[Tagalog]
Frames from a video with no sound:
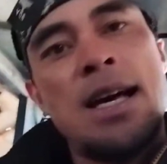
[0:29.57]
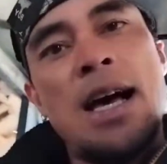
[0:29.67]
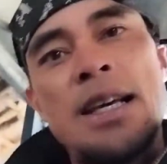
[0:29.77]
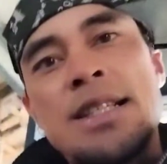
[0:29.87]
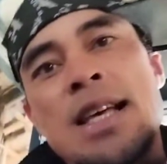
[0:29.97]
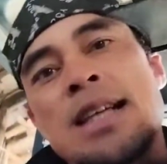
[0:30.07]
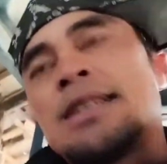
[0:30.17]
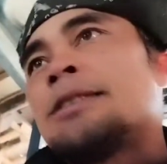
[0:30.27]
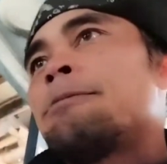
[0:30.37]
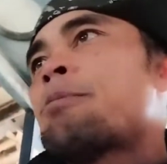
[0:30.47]
ang isang
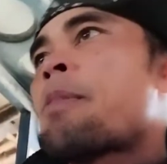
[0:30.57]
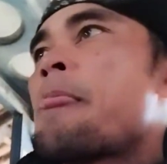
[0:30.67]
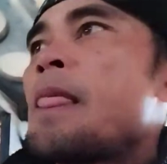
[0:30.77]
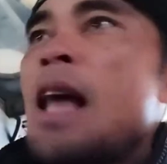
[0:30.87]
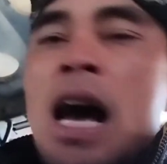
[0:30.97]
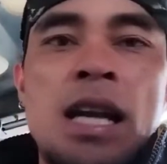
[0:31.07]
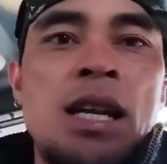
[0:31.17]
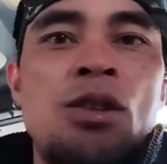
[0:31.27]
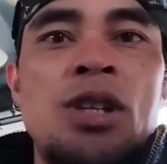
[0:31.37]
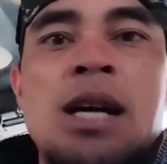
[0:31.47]

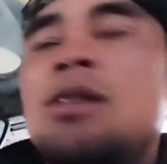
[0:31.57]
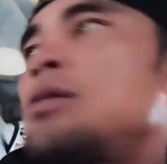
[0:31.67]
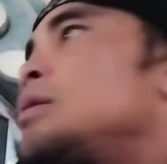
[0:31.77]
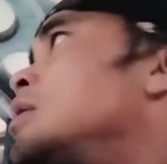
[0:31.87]
araw daw